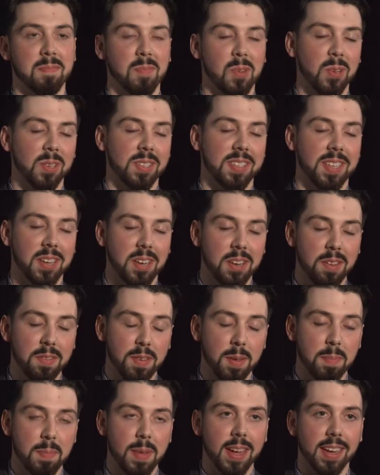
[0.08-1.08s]
Mon nom, c'est
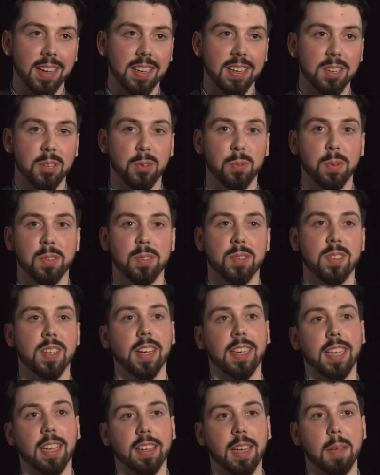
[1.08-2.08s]
Olivier Perra. Je suis
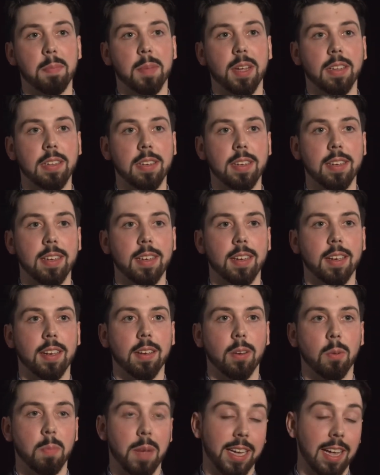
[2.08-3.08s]
étudiant en quatrième année
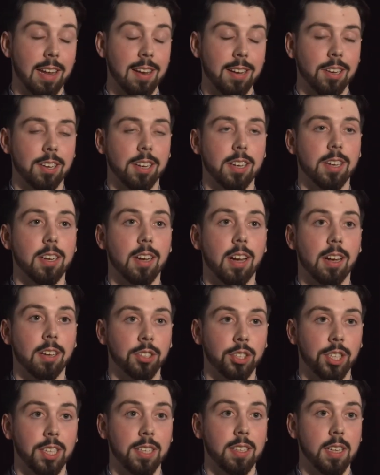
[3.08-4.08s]
euh, au baccalauréat
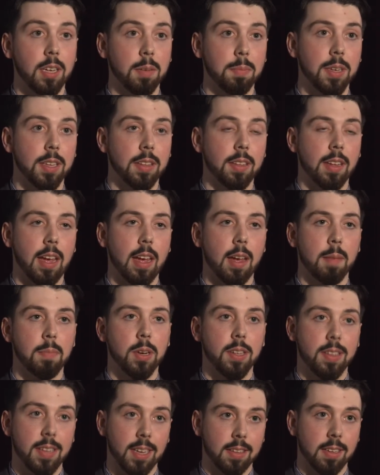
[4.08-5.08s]
en génie des mines à
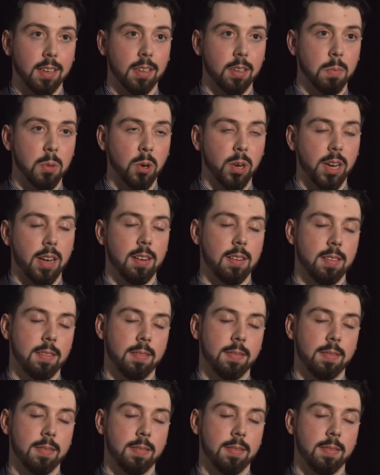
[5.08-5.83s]
Polytechnique de Montréal.